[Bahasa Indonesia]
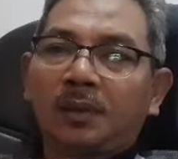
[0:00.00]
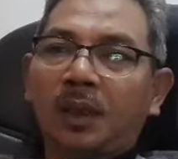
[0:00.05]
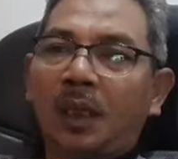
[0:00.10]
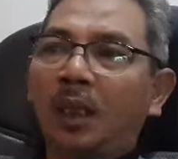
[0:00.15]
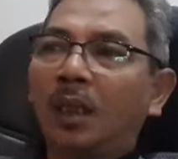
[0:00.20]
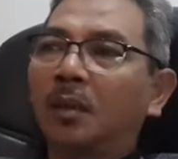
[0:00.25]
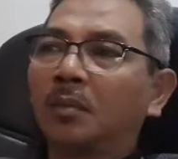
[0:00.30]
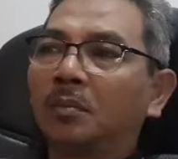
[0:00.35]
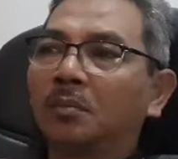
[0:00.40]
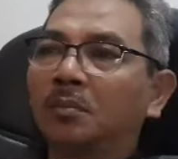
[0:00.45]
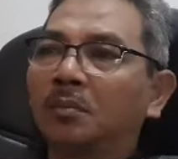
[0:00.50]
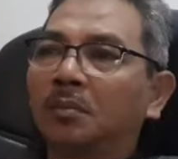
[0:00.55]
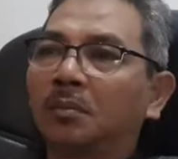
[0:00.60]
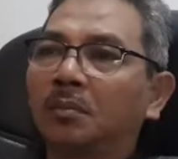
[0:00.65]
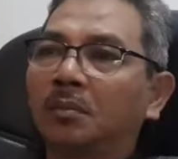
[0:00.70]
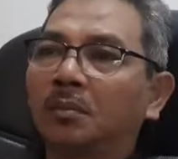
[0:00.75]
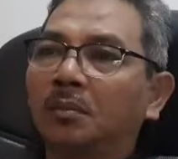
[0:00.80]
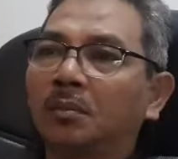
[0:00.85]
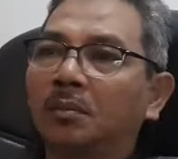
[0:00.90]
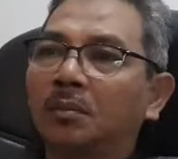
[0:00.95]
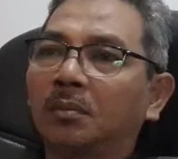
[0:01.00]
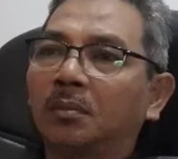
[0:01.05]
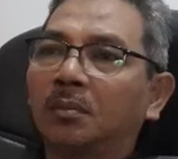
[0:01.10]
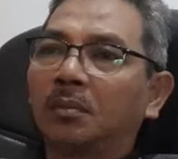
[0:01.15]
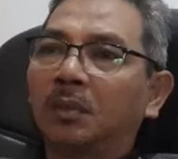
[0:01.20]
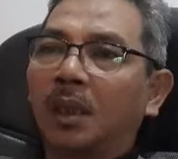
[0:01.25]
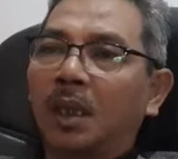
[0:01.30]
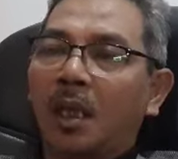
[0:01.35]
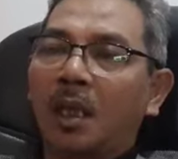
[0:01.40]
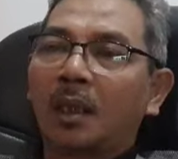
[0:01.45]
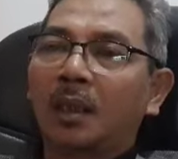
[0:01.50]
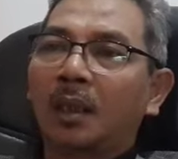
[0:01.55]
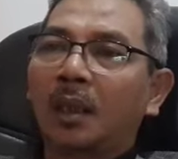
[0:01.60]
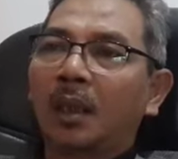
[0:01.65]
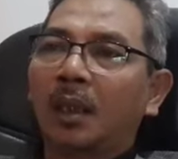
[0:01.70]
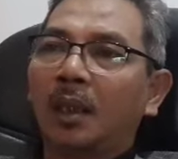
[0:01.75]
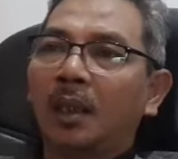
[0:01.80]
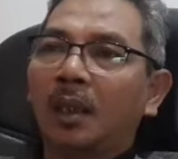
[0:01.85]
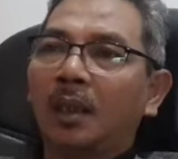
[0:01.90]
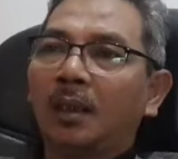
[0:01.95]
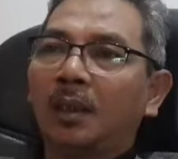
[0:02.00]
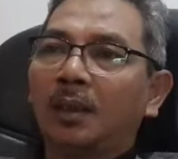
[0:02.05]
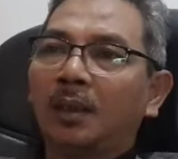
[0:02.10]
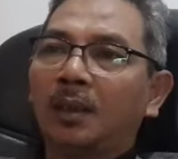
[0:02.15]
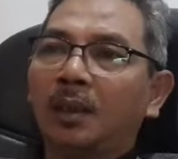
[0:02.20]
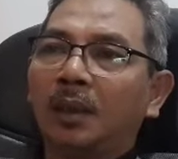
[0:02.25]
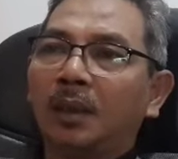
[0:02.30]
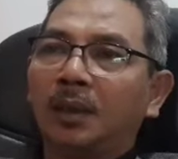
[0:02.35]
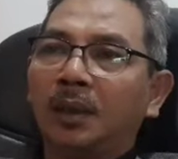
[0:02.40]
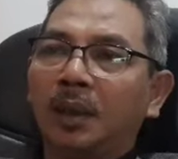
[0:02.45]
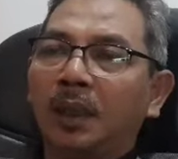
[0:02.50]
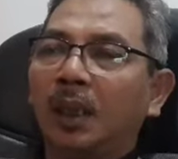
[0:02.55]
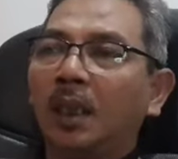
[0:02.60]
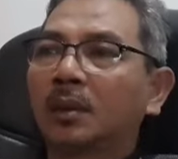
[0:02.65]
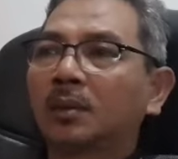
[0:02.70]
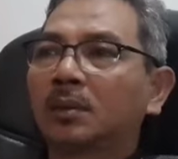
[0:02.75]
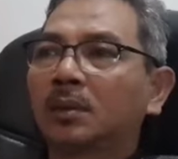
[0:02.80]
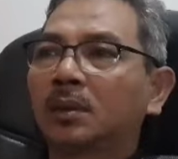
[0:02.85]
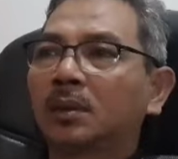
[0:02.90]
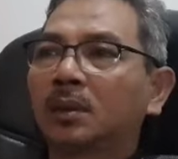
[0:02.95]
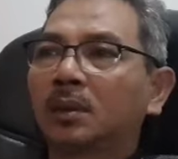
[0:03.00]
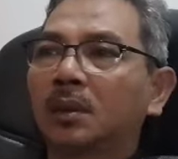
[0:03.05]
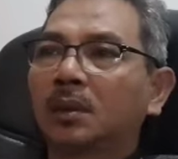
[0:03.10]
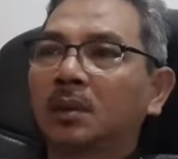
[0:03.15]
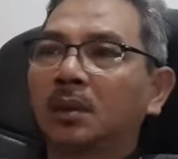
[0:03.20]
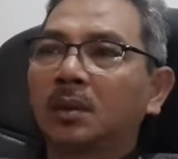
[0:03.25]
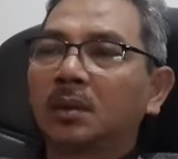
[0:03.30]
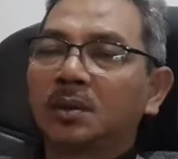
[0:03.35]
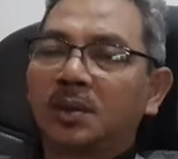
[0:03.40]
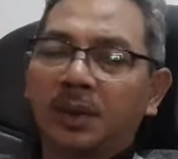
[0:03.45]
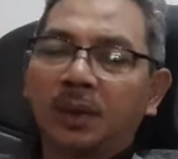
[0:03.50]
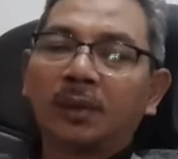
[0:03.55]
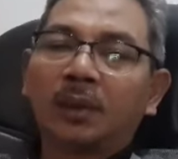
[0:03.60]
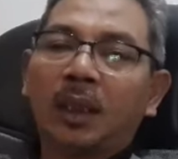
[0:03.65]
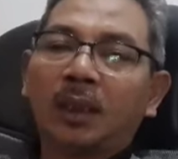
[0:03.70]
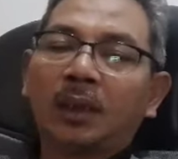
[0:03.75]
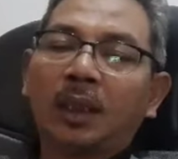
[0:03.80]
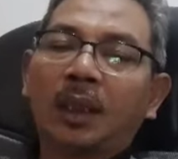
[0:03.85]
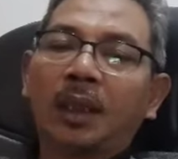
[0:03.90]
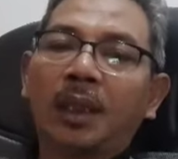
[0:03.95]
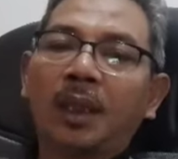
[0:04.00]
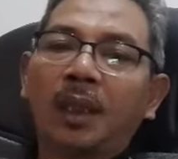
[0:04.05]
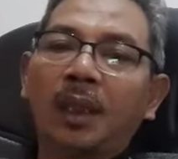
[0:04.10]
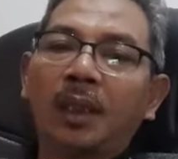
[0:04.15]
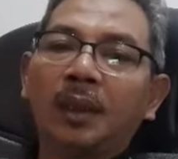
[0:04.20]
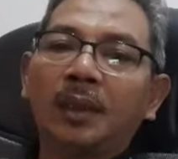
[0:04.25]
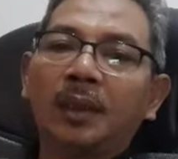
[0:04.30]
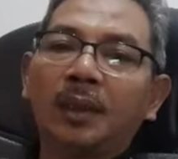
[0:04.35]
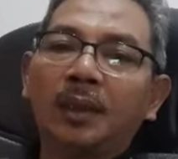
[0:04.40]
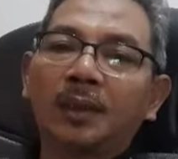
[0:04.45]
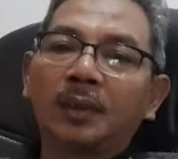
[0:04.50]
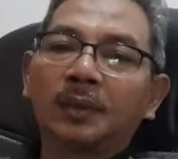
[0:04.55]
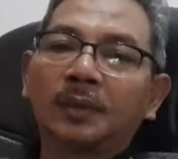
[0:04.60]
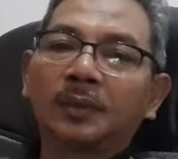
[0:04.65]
dalam rangka niat cinta tanah air.